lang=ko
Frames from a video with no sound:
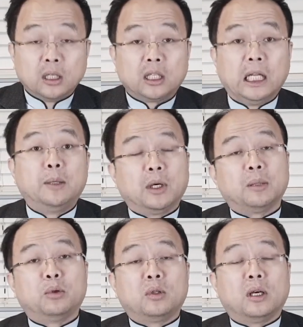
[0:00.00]

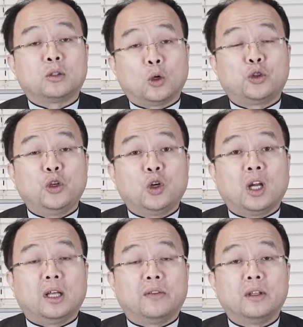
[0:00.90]
일반인보다 더
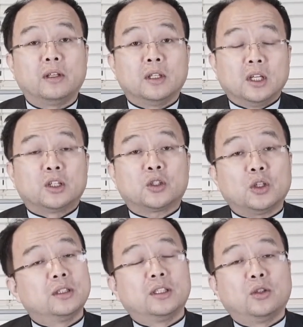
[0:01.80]
뛰어난
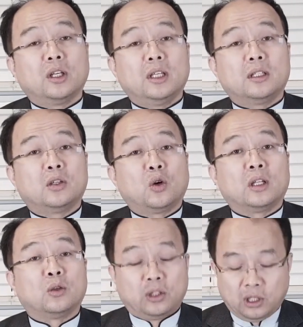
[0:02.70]
천재적인
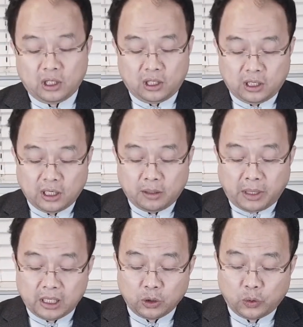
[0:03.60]
그러한 것들을
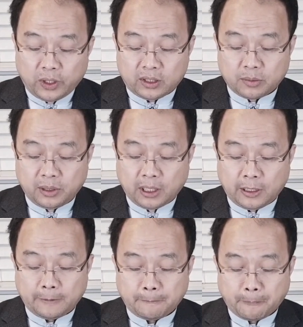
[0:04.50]
발견도 했습니다.
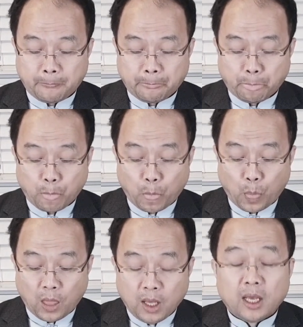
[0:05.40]

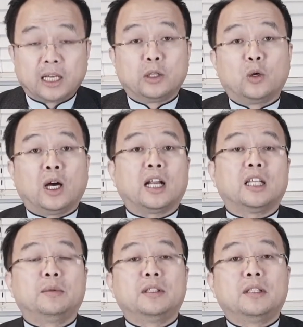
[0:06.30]
그리고
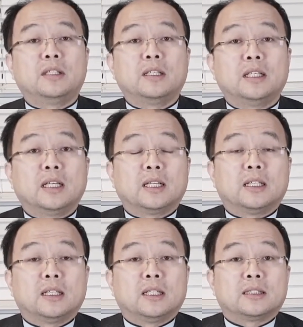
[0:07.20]
하나님을
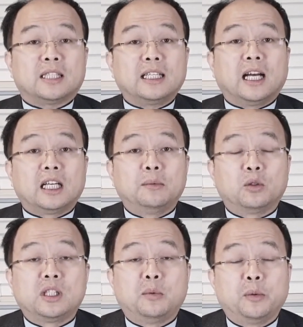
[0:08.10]
찬양하는
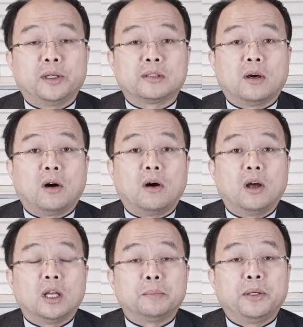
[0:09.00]
모습을 보면서
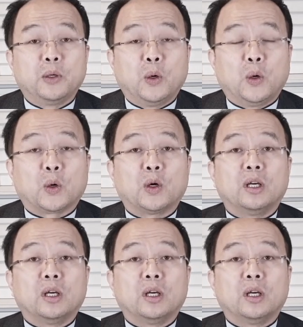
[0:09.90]
비록